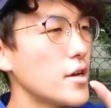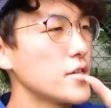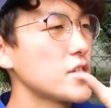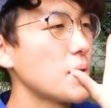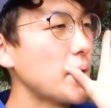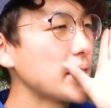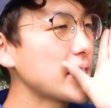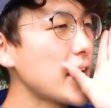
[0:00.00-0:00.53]
よっ
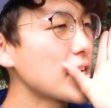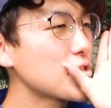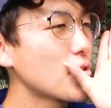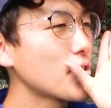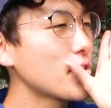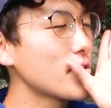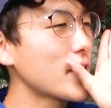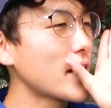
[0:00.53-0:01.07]
しゃ、まさ、
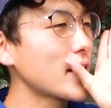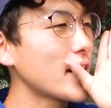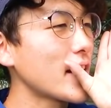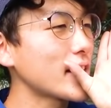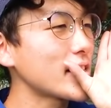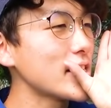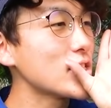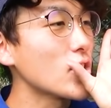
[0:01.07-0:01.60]
初球から
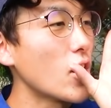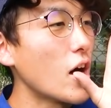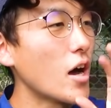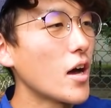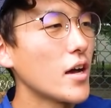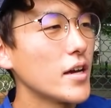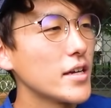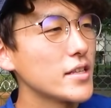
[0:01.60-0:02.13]
狙っていいぞ。
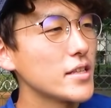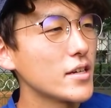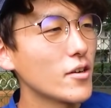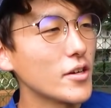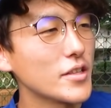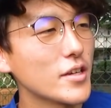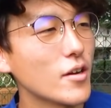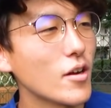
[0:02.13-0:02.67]
行って
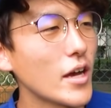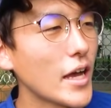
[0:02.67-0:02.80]
こい、行ってこ